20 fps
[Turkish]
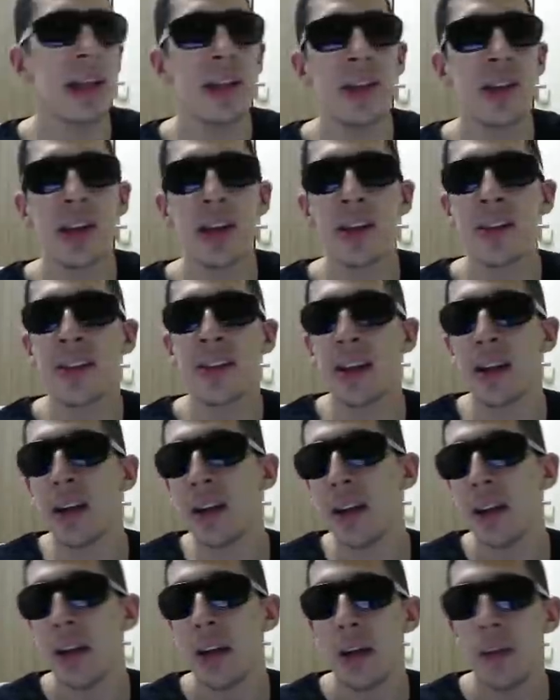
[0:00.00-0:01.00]
edeceğiniz
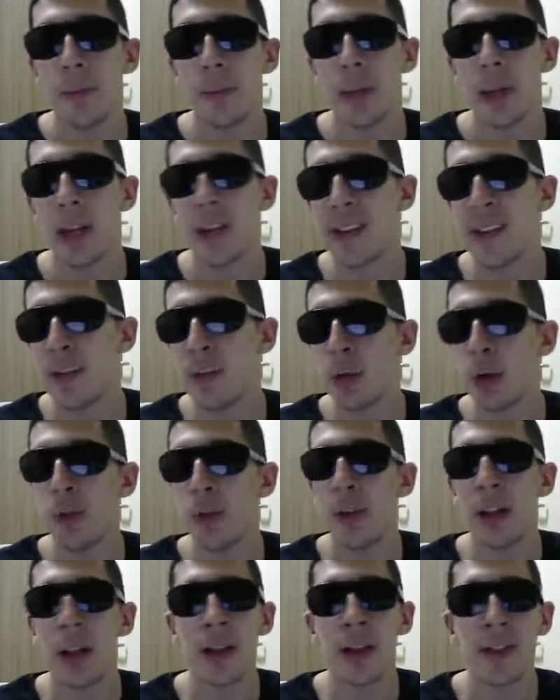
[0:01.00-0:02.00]
zarar Casemiro'yu
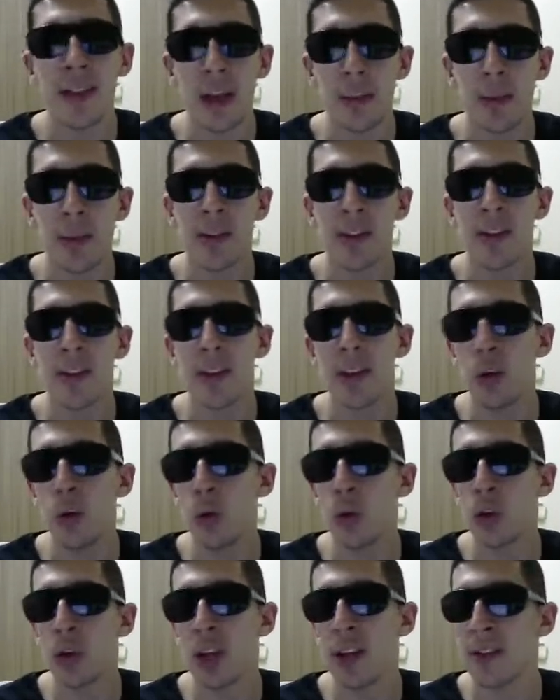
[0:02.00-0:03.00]
falan da saymazsanız
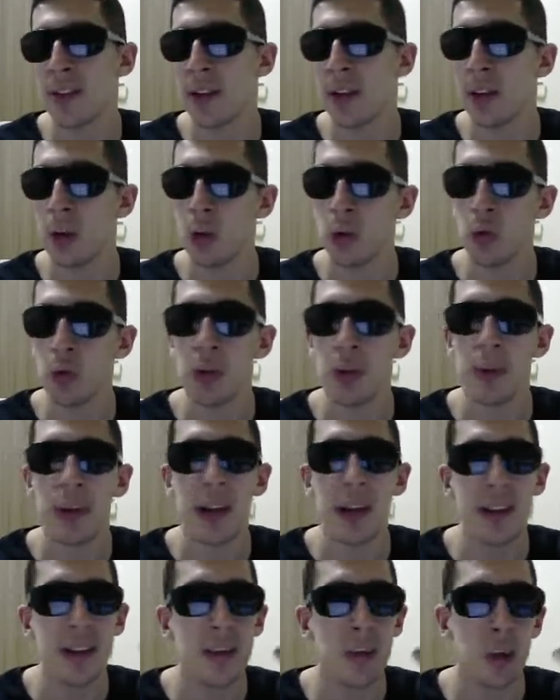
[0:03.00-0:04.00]
200K zarar ediyorsunuz ama
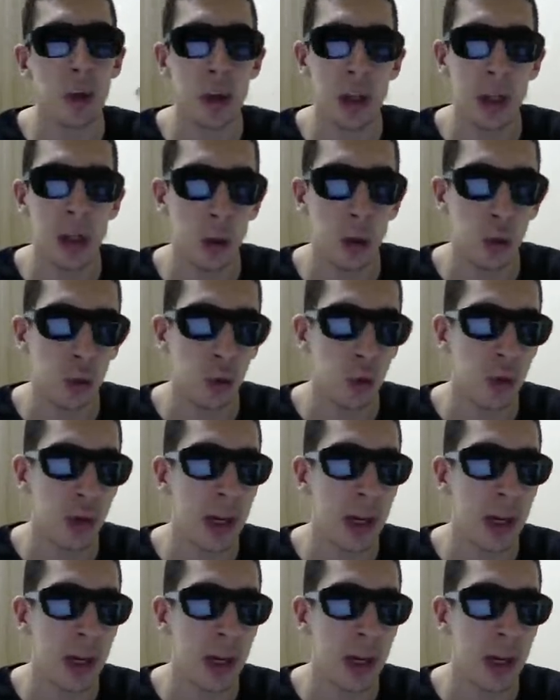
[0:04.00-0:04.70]
Casemiro'yu da alıyorsunuz.